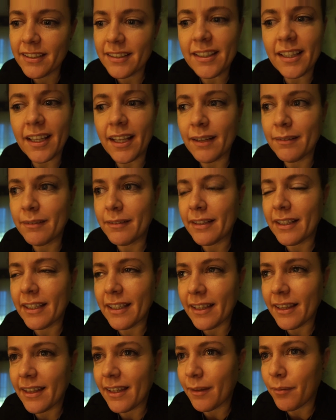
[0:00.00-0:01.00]
tan
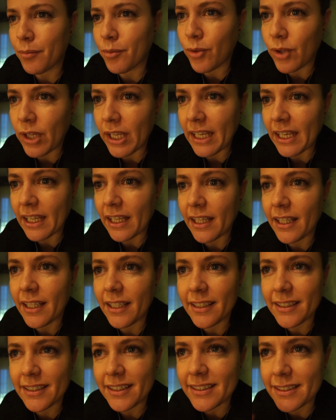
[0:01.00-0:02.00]
gente
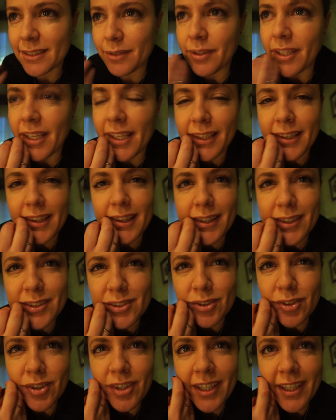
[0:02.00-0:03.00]
buena, que se ve que
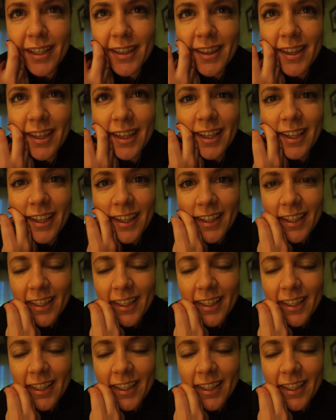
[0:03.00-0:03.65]
son gente